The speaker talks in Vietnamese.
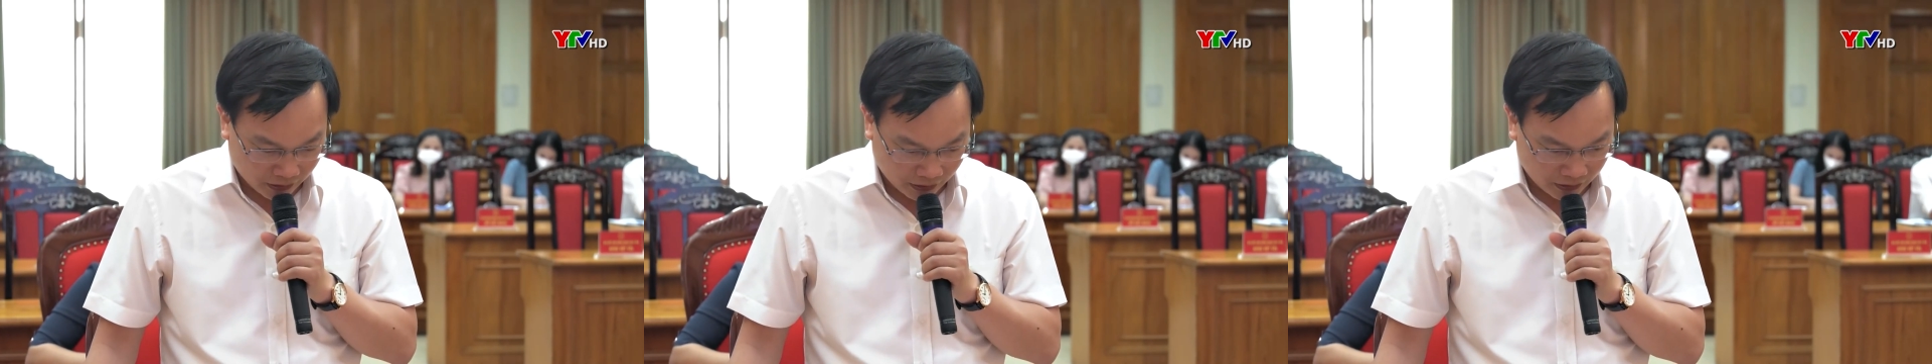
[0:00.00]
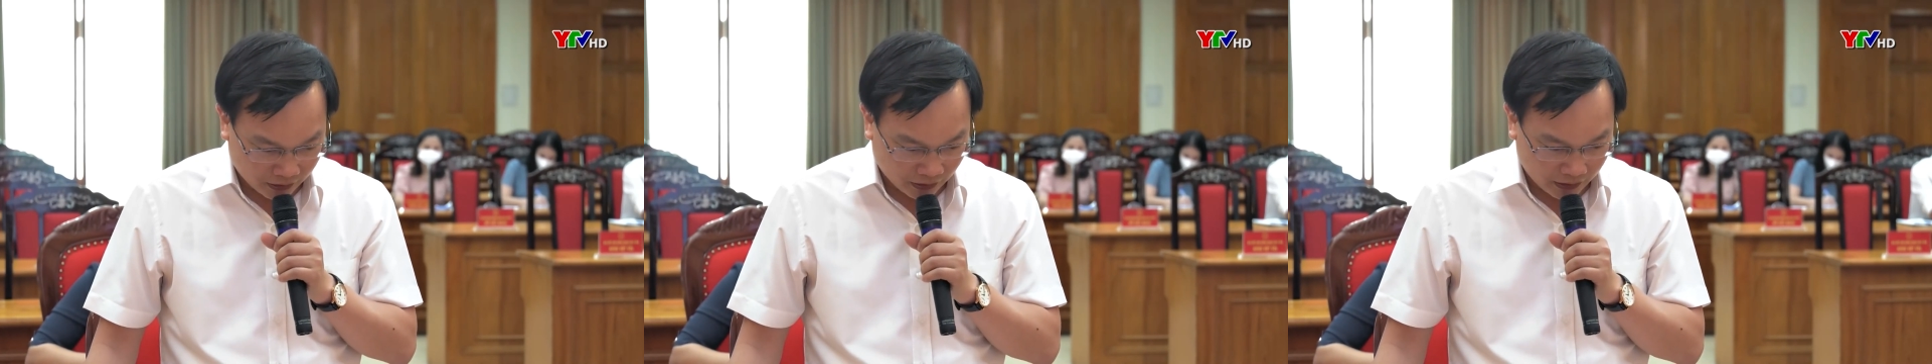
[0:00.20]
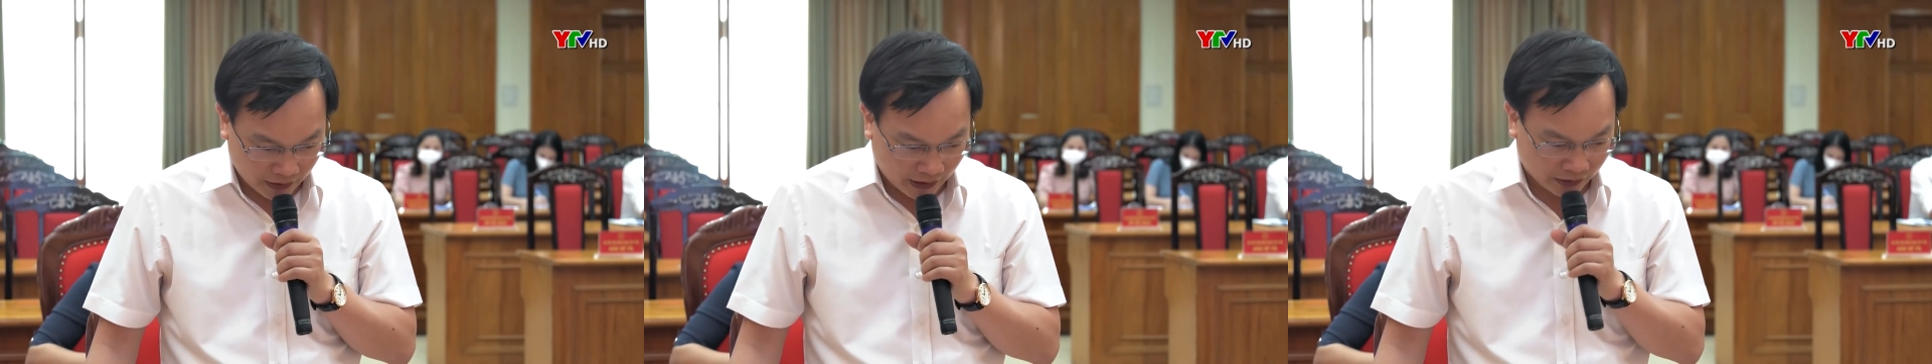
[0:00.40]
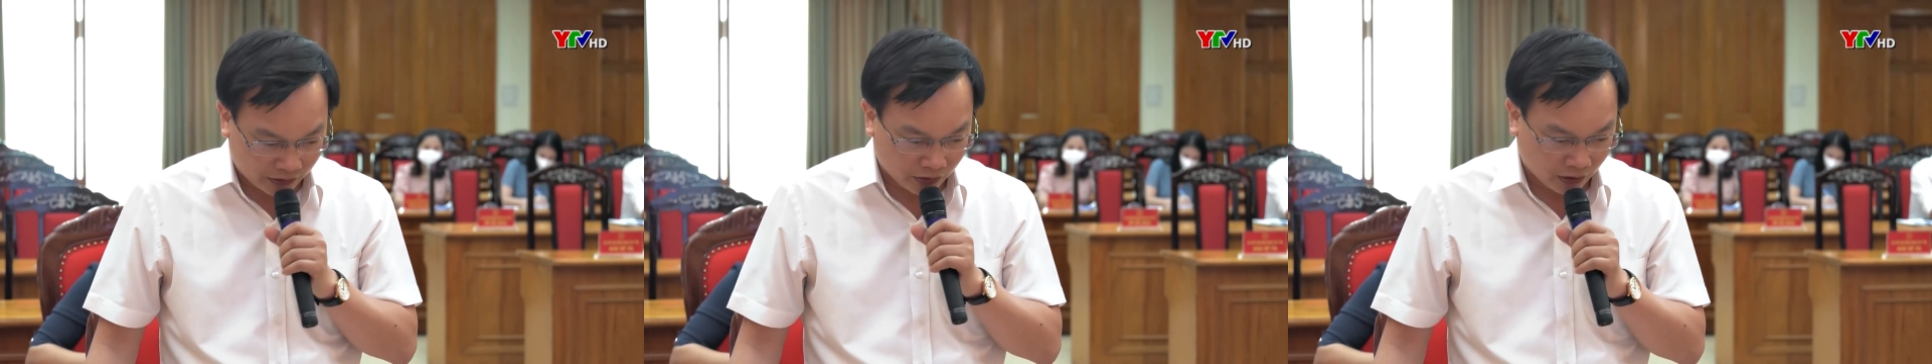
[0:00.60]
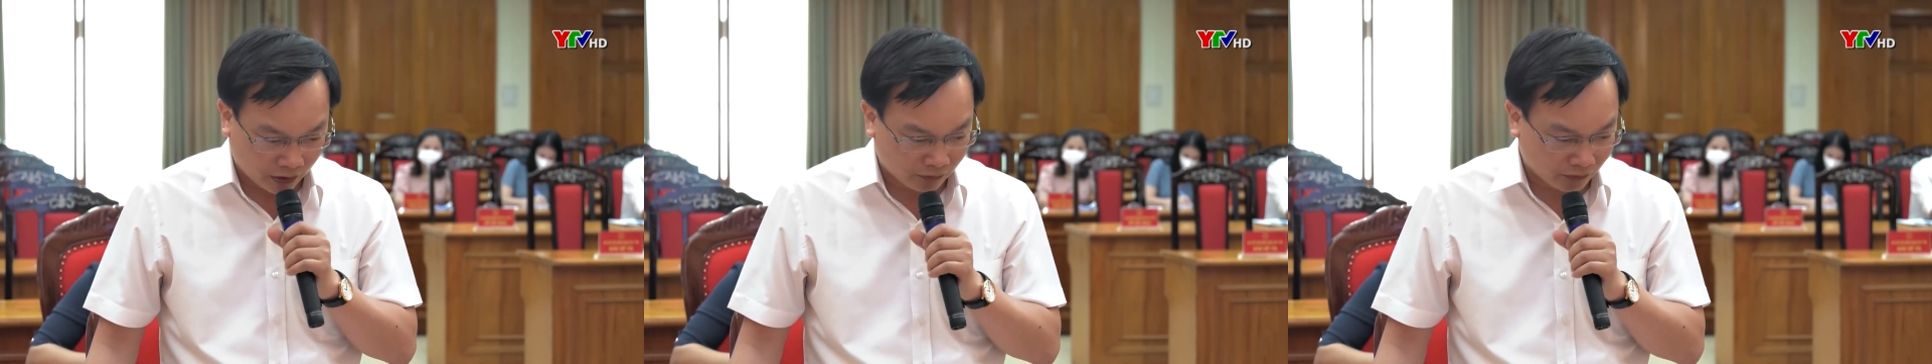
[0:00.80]
giữa giữa
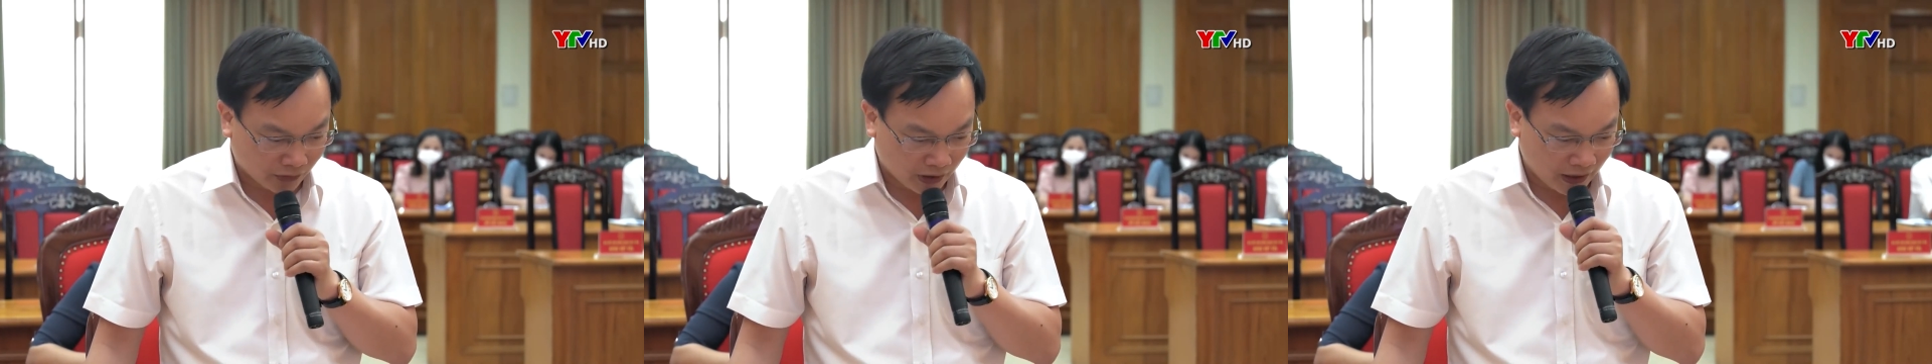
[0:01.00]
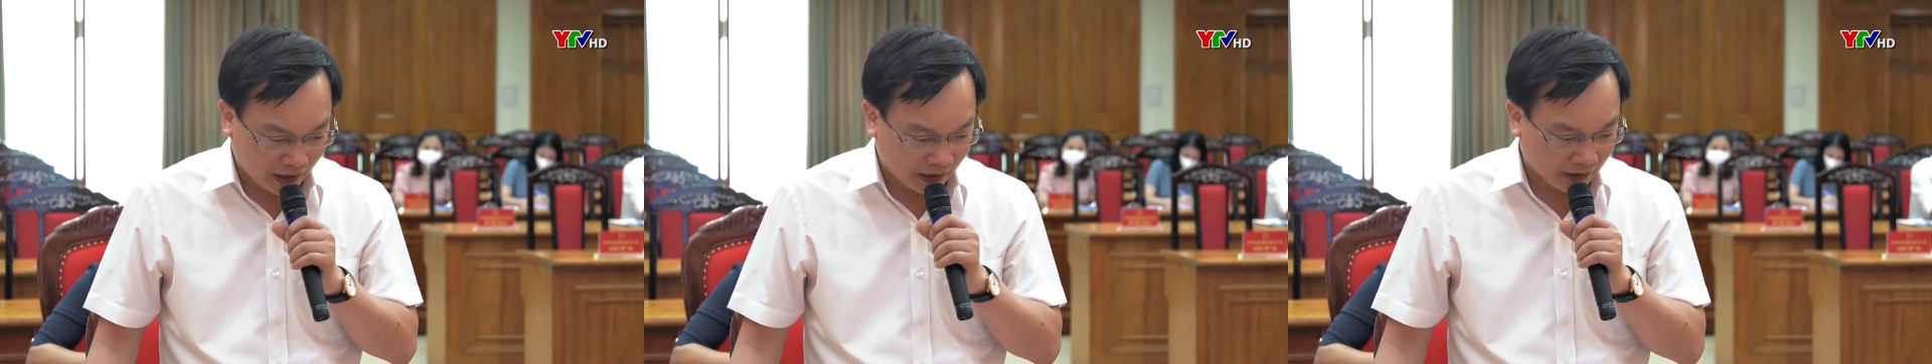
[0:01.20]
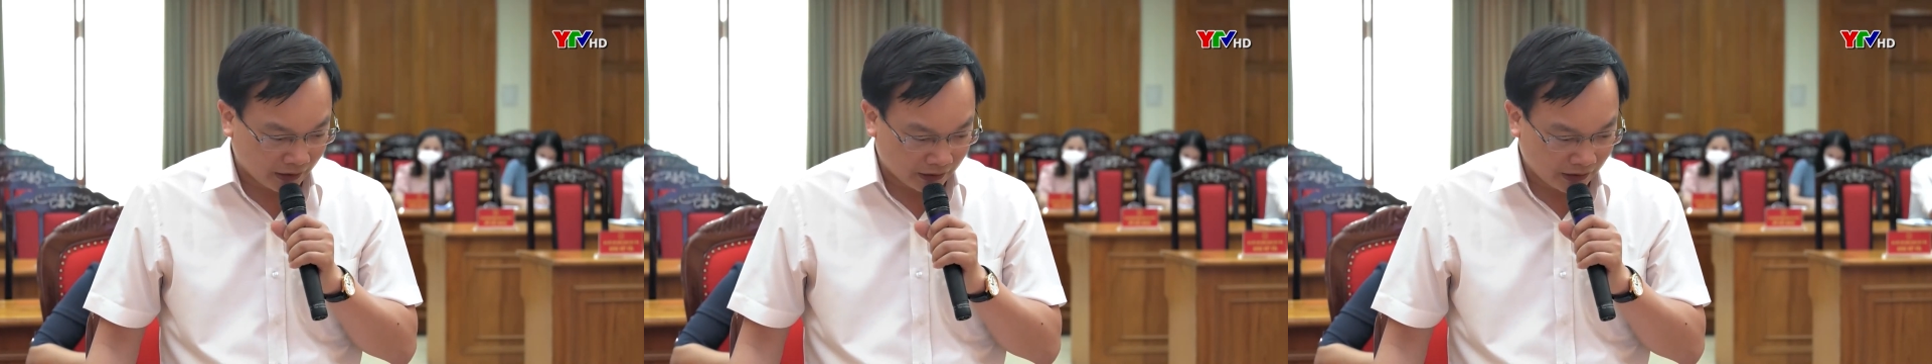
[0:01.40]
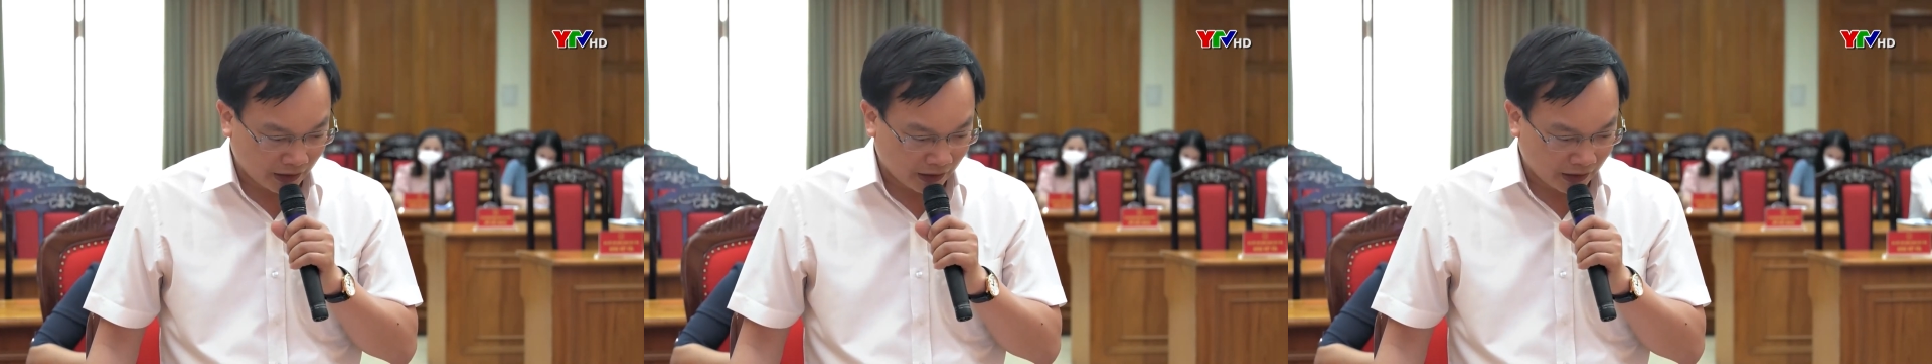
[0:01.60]
nhà trường với lại